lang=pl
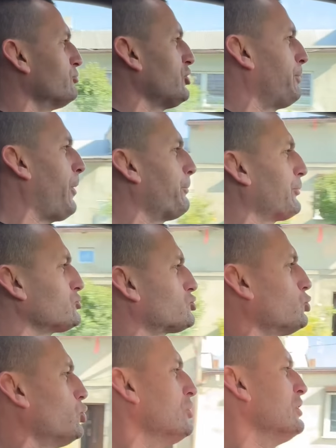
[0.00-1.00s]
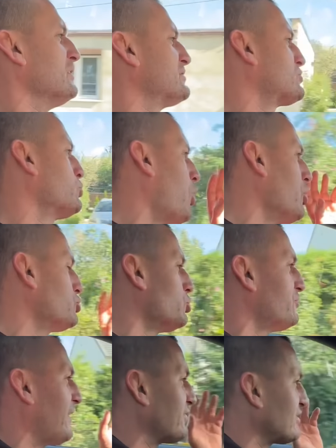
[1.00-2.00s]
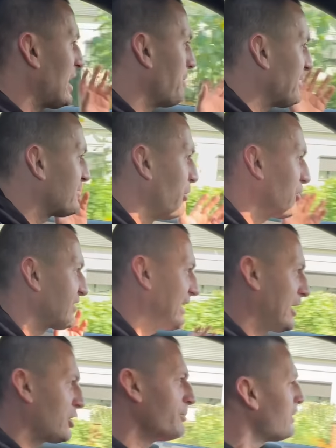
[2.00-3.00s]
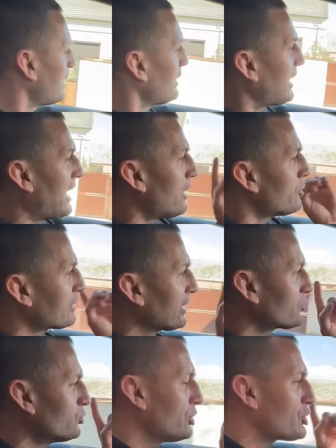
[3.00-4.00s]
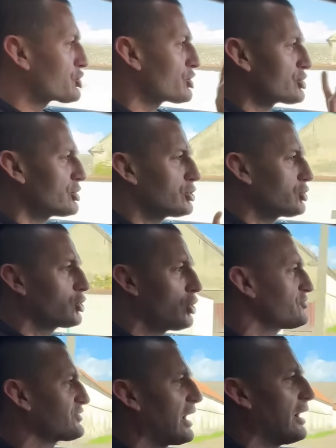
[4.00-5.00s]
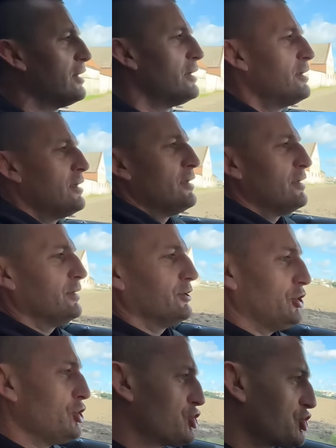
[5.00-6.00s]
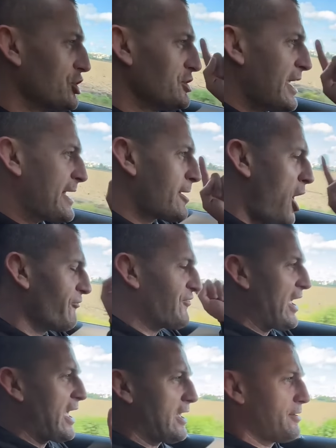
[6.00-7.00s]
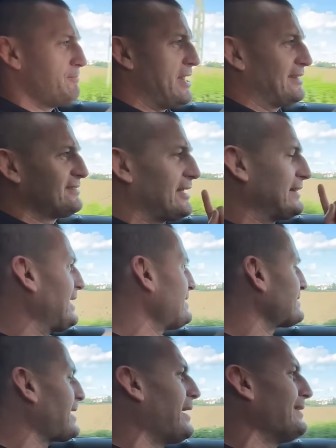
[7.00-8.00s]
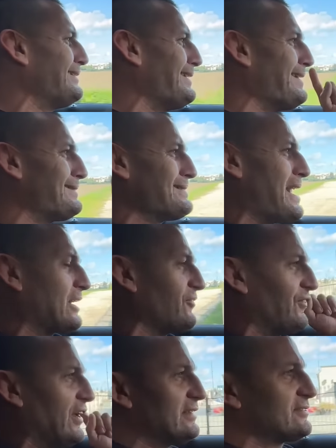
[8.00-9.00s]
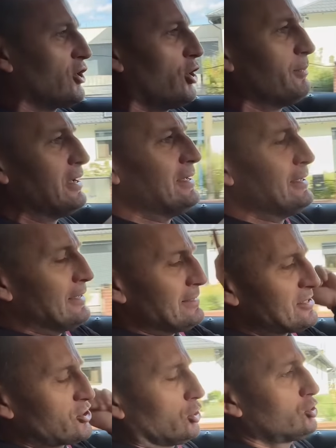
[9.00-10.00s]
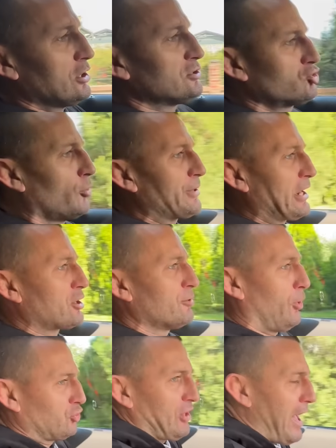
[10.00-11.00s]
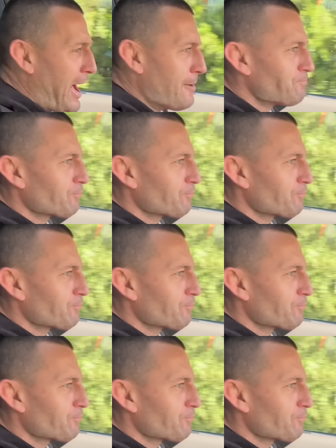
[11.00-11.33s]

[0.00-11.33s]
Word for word: no po prostu słoń kurwa w sklepie z porcelaną, a okazuje się, że nie do końca. Inżynierowie Mercedesa jednak wiedzą, co to jest dobra robota,